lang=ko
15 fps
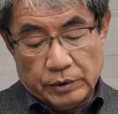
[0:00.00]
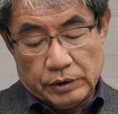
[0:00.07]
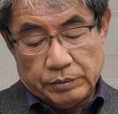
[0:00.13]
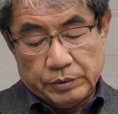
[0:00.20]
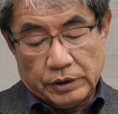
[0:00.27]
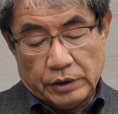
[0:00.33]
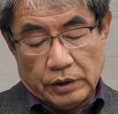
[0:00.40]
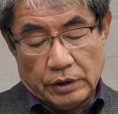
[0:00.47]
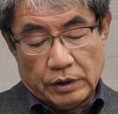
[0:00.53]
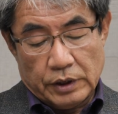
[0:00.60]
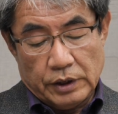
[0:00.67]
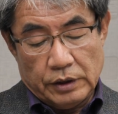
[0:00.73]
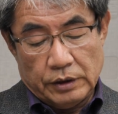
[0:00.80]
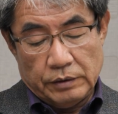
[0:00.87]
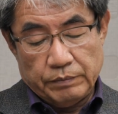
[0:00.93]
보십시오.
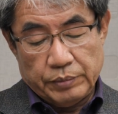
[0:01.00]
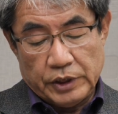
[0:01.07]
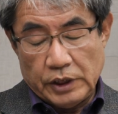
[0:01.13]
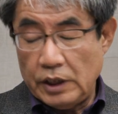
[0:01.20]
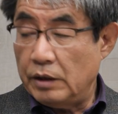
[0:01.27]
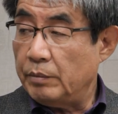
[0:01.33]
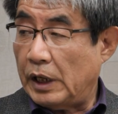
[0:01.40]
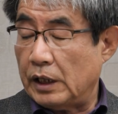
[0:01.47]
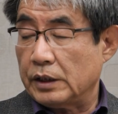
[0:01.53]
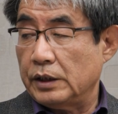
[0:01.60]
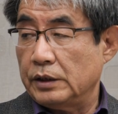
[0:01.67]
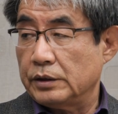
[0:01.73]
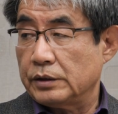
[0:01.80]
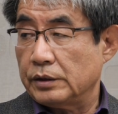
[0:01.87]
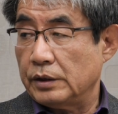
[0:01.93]
여기는 비닐막이
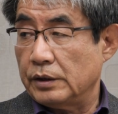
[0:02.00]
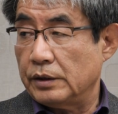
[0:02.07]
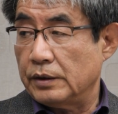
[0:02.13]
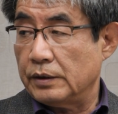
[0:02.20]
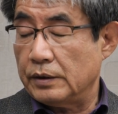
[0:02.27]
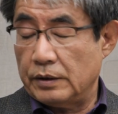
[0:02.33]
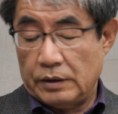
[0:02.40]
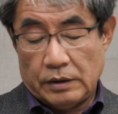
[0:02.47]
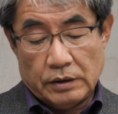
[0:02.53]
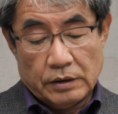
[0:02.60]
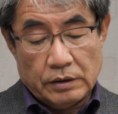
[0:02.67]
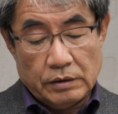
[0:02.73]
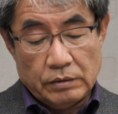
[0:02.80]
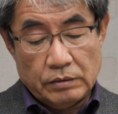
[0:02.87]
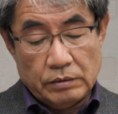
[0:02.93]
있어요. 그렇죠.
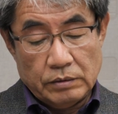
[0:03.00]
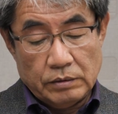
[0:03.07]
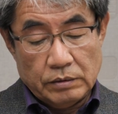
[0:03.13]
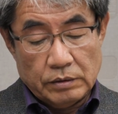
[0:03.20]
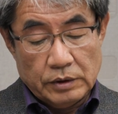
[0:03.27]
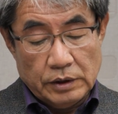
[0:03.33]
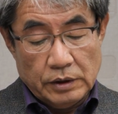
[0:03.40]
그러고